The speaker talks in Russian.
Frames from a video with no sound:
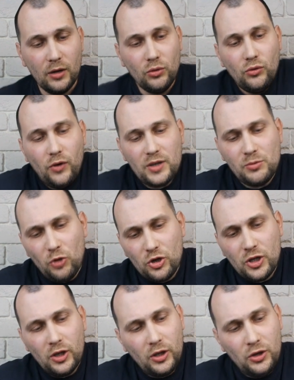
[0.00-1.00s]
Ну,
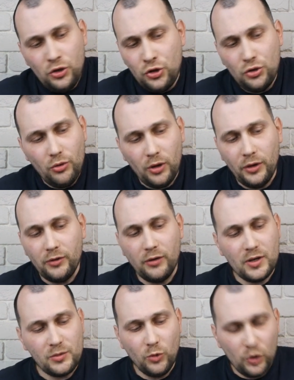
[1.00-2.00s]
возможно, это не черный,
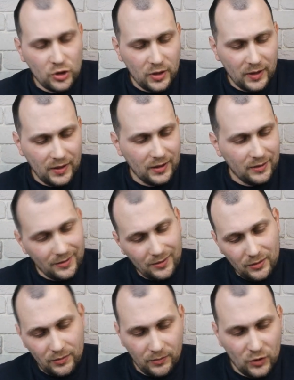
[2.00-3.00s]
возможно, это
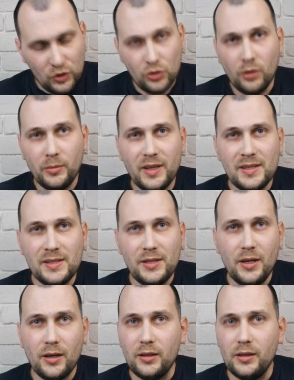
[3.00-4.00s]

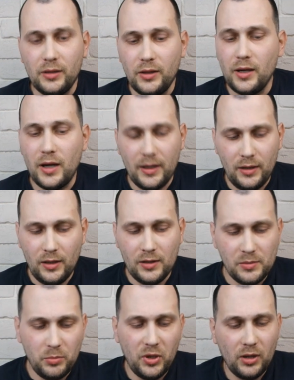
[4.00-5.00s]
темно-серый. Я не
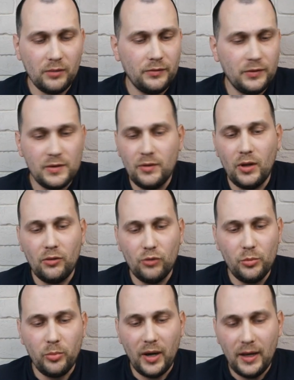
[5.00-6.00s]
эксперт в
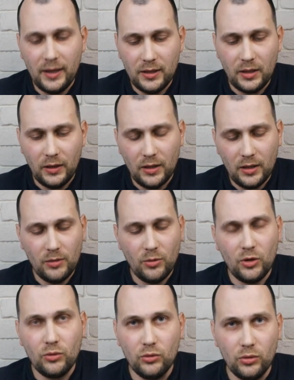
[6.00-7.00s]
цветовой палитре, я не
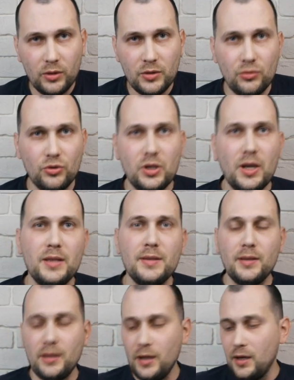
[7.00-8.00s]
могу рассуждать
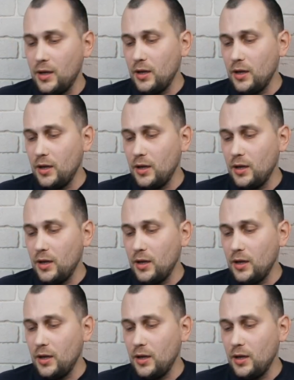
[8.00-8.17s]
это.